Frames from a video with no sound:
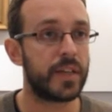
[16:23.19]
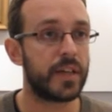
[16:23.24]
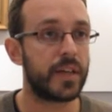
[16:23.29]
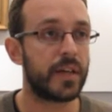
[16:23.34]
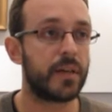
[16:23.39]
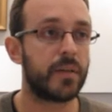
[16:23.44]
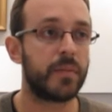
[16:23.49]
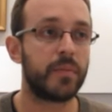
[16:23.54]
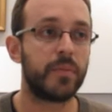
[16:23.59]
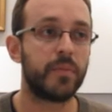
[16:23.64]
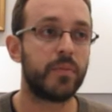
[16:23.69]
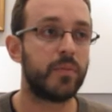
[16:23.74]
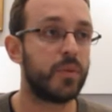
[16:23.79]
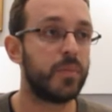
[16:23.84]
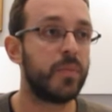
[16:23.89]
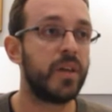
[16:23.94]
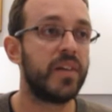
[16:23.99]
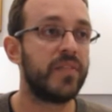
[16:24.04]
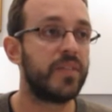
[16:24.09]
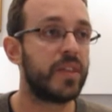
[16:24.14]
Uh, we
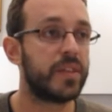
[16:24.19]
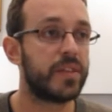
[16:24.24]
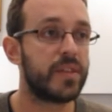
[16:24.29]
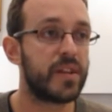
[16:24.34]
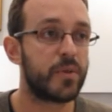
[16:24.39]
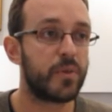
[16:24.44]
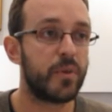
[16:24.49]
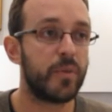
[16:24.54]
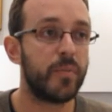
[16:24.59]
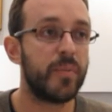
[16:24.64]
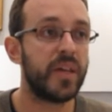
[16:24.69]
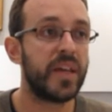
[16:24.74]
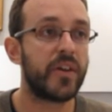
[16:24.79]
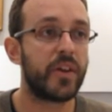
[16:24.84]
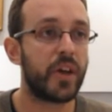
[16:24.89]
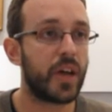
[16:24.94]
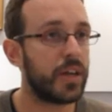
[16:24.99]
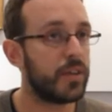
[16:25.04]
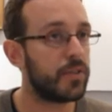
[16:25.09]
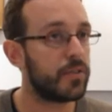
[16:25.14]
believe that there will be a
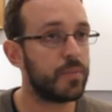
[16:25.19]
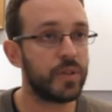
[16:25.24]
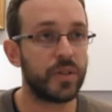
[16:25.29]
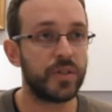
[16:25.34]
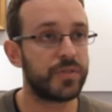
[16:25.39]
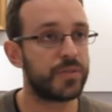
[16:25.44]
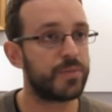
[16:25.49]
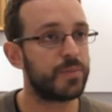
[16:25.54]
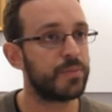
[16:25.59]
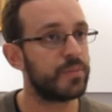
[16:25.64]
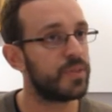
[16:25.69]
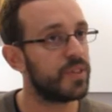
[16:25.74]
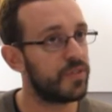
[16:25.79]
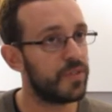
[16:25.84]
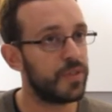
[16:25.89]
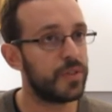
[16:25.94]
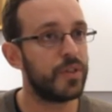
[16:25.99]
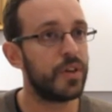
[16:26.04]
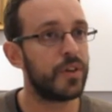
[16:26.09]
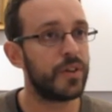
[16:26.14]
riot because if
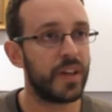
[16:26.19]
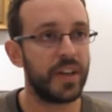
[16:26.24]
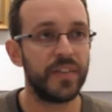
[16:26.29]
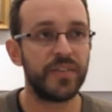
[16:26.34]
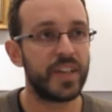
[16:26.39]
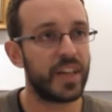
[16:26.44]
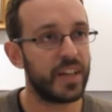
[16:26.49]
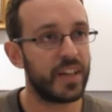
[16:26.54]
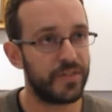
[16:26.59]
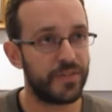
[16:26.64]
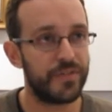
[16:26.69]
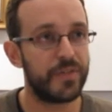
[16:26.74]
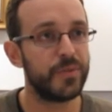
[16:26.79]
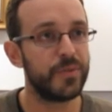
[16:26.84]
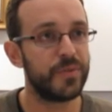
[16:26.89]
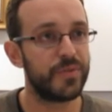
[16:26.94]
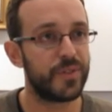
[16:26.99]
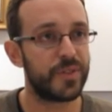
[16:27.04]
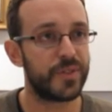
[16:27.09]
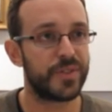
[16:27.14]
you don't have enough
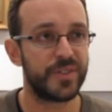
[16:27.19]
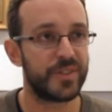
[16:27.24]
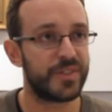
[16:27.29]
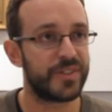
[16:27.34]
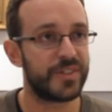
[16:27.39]
food for your